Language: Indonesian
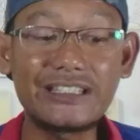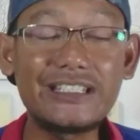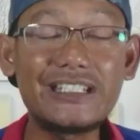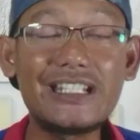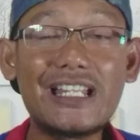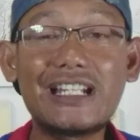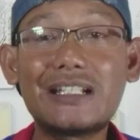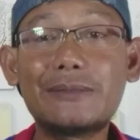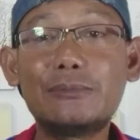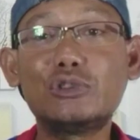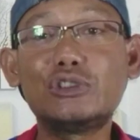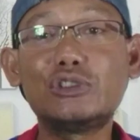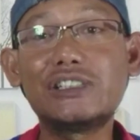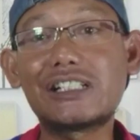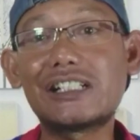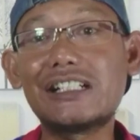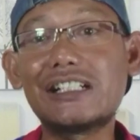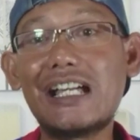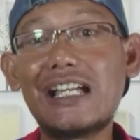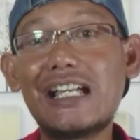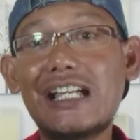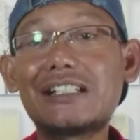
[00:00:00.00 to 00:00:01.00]
Jika
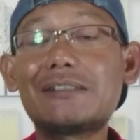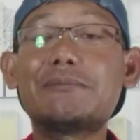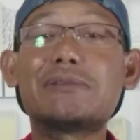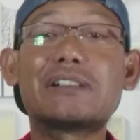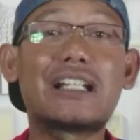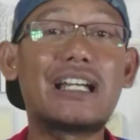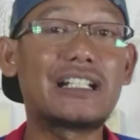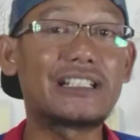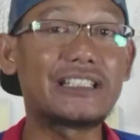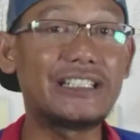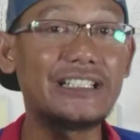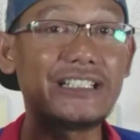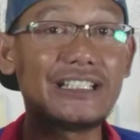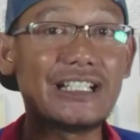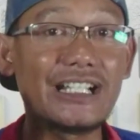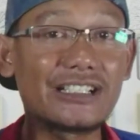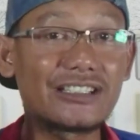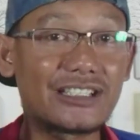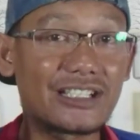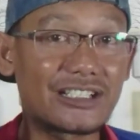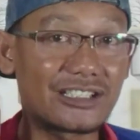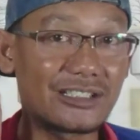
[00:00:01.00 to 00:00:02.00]
tidak ada butiran air,
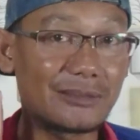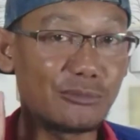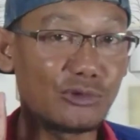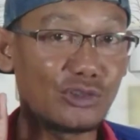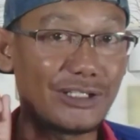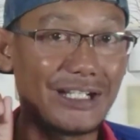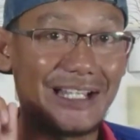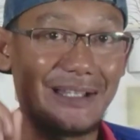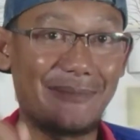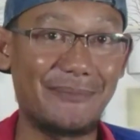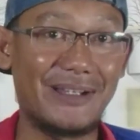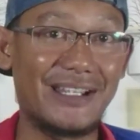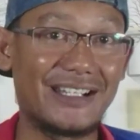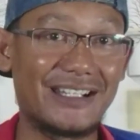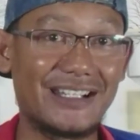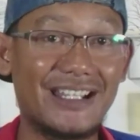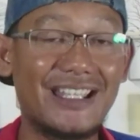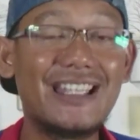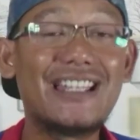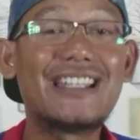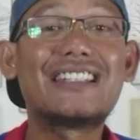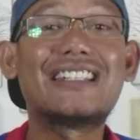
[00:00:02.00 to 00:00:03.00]
berarti gas tersebut
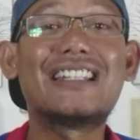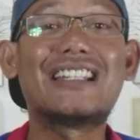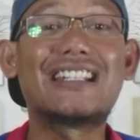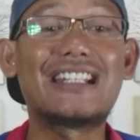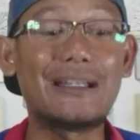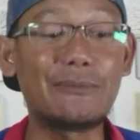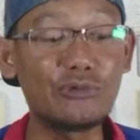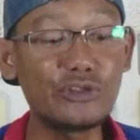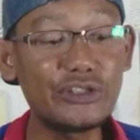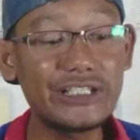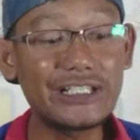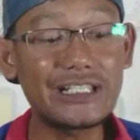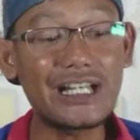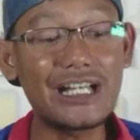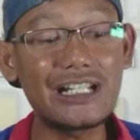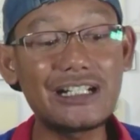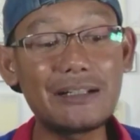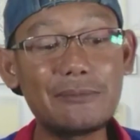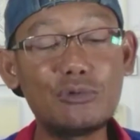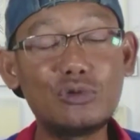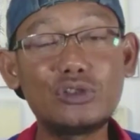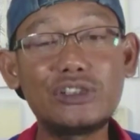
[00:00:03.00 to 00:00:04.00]
aman. Nah,
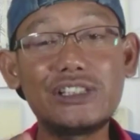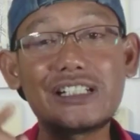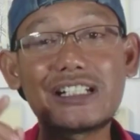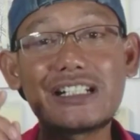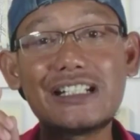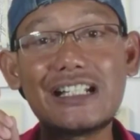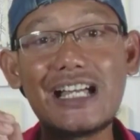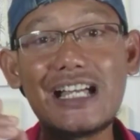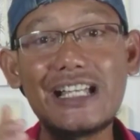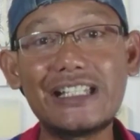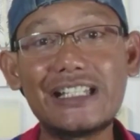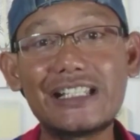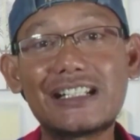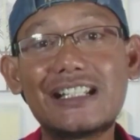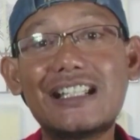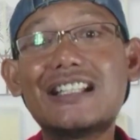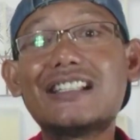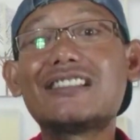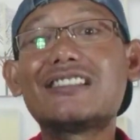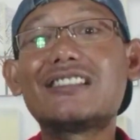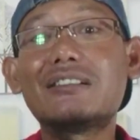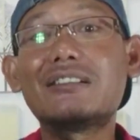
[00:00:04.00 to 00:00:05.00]
namun jika ada butiran
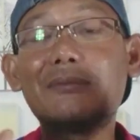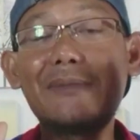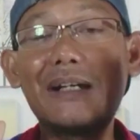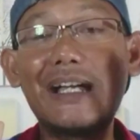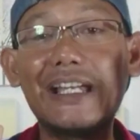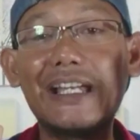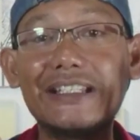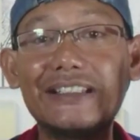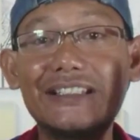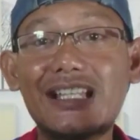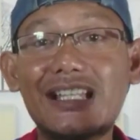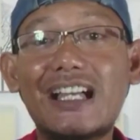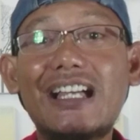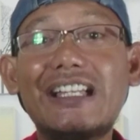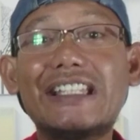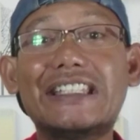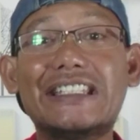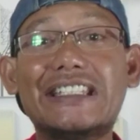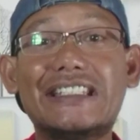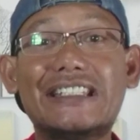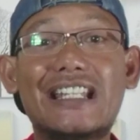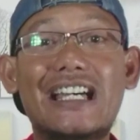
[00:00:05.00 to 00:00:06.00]
air,
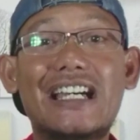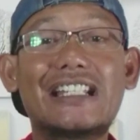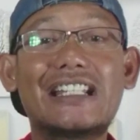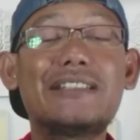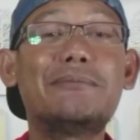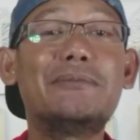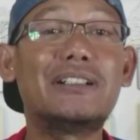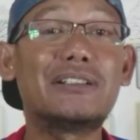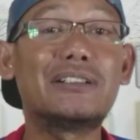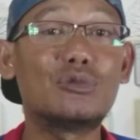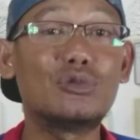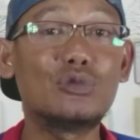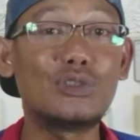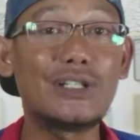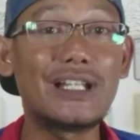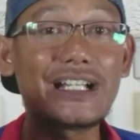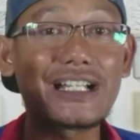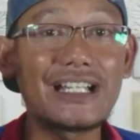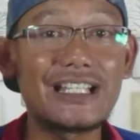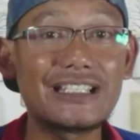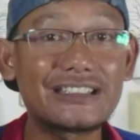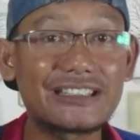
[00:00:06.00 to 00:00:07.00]
sebaiknya hindari
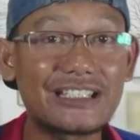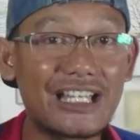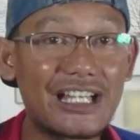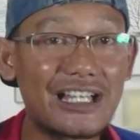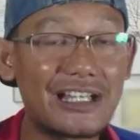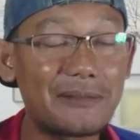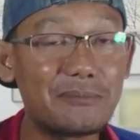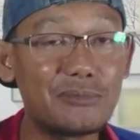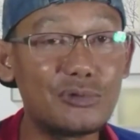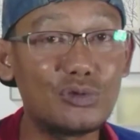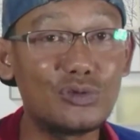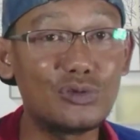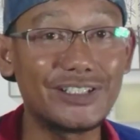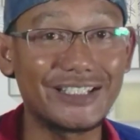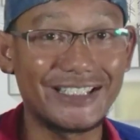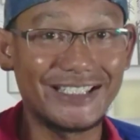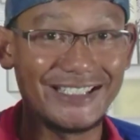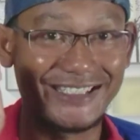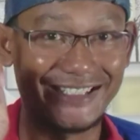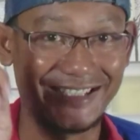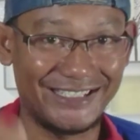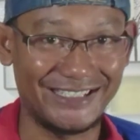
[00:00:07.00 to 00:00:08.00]
menggunakan
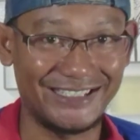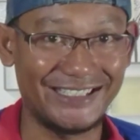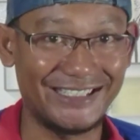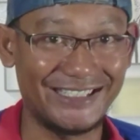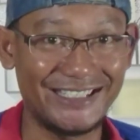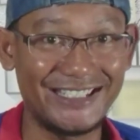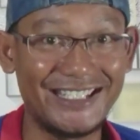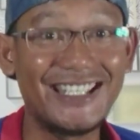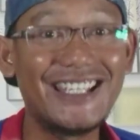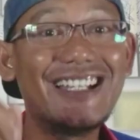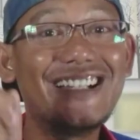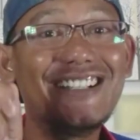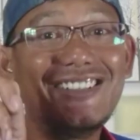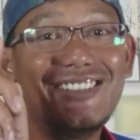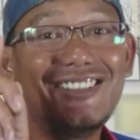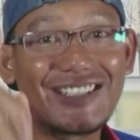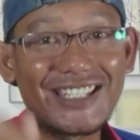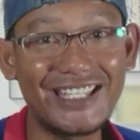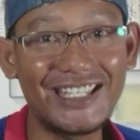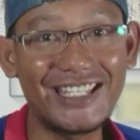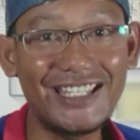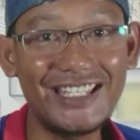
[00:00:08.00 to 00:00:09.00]
tabung ini.
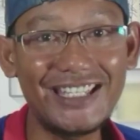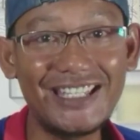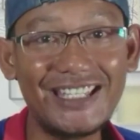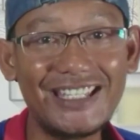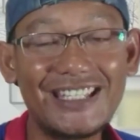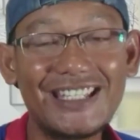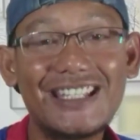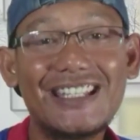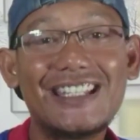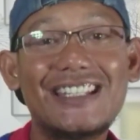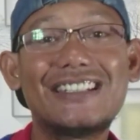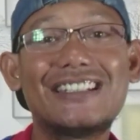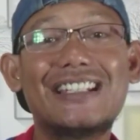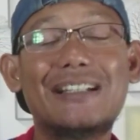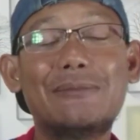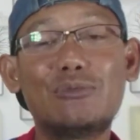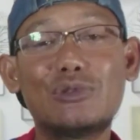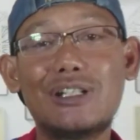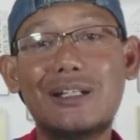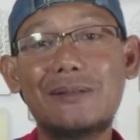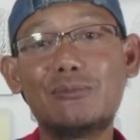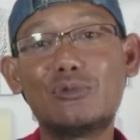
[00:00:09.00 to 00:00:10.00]
Oke,
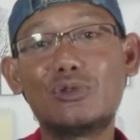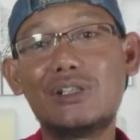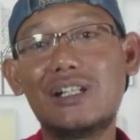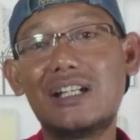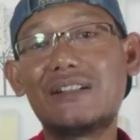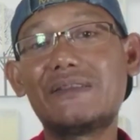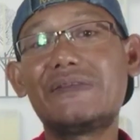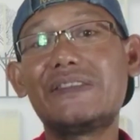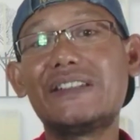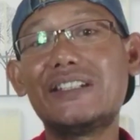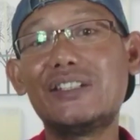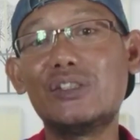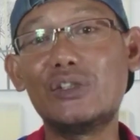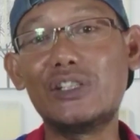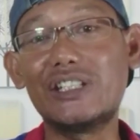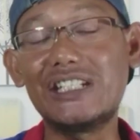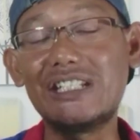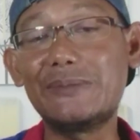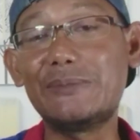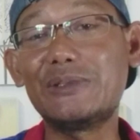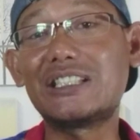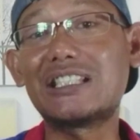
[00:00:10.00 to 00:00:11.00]
nah mudah-mudahan
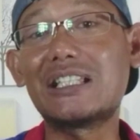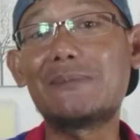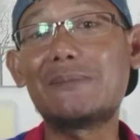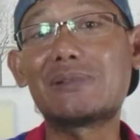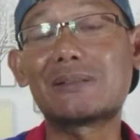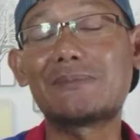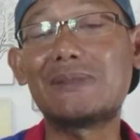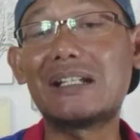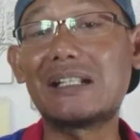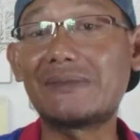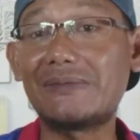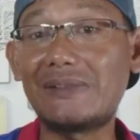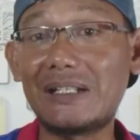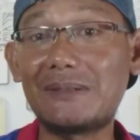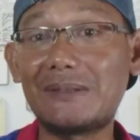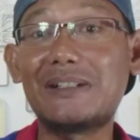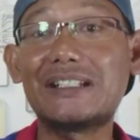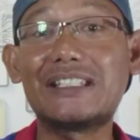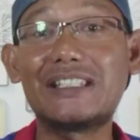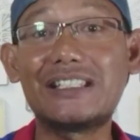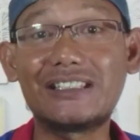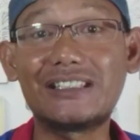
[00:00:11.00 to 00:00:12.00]
video ini bisa
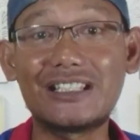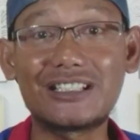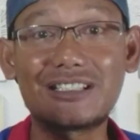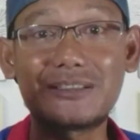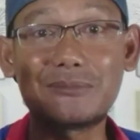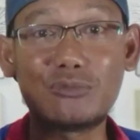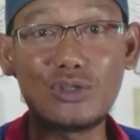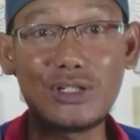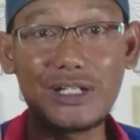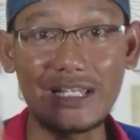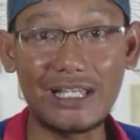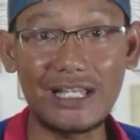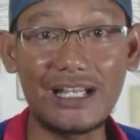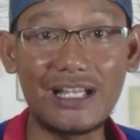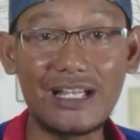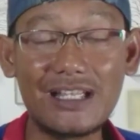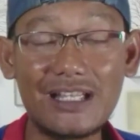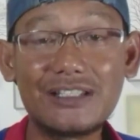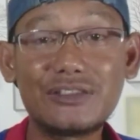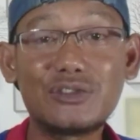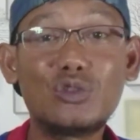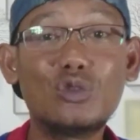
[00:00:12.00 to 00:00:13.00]
bermanfaat bagi kita
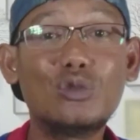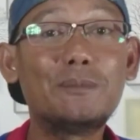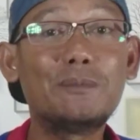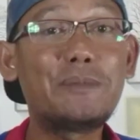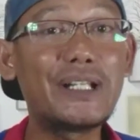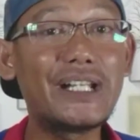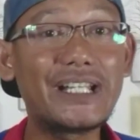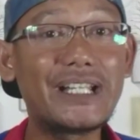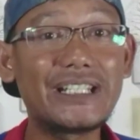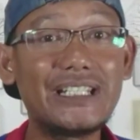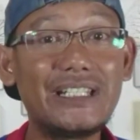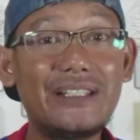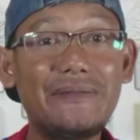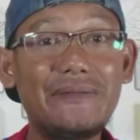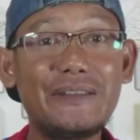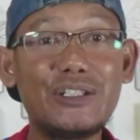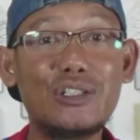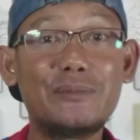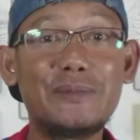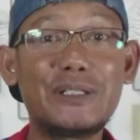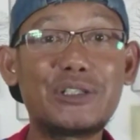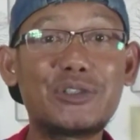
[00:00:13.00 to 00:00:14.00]
semua ya. Jumpa
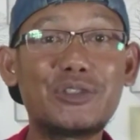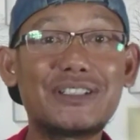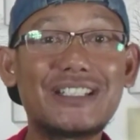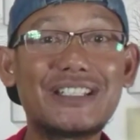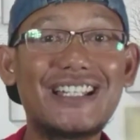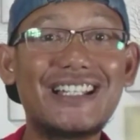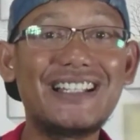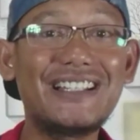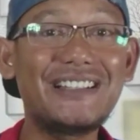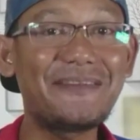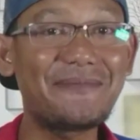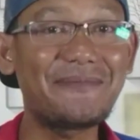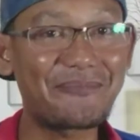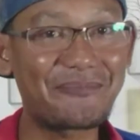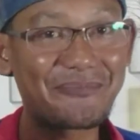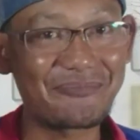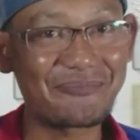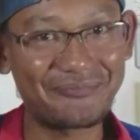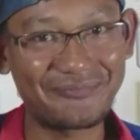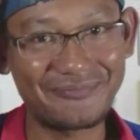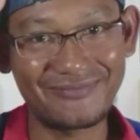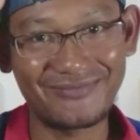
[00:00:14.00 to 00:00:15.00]
lagi di video
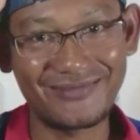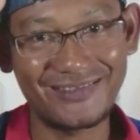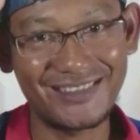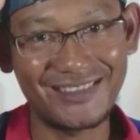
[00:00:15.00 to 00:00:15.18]
berikutnya.